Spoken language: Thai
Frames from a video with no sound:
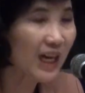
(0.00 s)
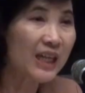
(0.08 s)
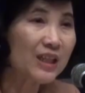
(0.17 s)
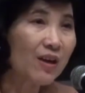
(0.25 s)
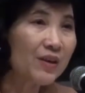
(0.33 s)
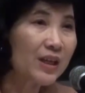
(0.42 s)
ศไท
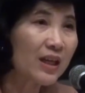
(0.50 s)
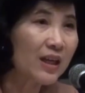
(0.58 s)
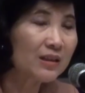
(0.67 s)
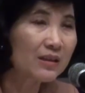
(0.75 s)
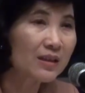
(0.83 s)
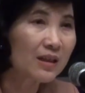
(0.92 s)
ยตอนนี้
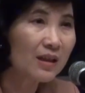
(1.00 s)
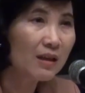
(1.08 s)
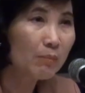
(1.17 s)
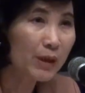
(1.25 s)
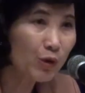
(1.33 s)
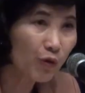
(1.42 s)

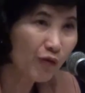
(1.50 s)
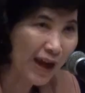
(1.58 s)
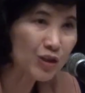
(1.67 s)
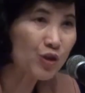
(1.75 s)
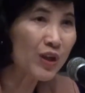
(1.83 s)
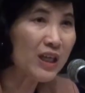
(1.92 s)

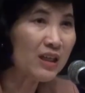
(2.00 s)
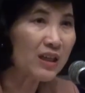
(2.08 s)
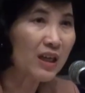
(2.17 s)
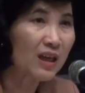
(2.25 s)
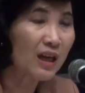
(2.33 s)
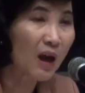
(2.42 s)
manufacturing
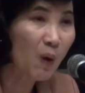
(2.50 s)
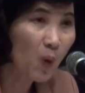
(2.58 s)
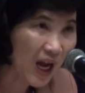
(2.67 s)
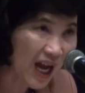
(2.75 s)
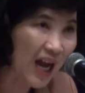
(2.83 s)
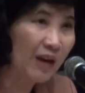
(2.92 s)
เนี่ยเรา
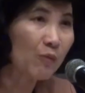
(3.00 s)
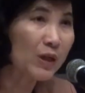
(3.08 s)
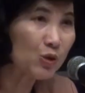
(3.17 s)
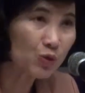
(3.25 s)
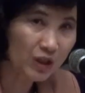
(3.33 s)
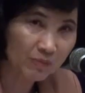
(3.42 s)
ขาด
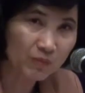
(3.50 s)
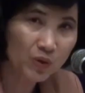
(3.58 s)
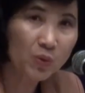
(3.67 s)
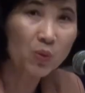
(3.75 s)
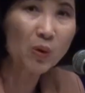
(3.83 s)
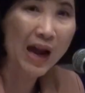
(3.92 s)
วัตถุดิบ
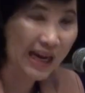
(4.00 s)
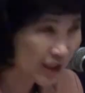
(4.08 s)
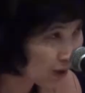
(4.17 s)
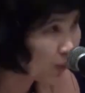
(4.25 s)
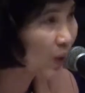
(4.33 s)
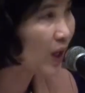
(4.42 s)
อยู่หลาย
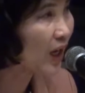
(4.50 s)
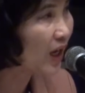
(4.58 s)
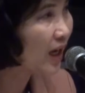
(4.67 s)
ตัว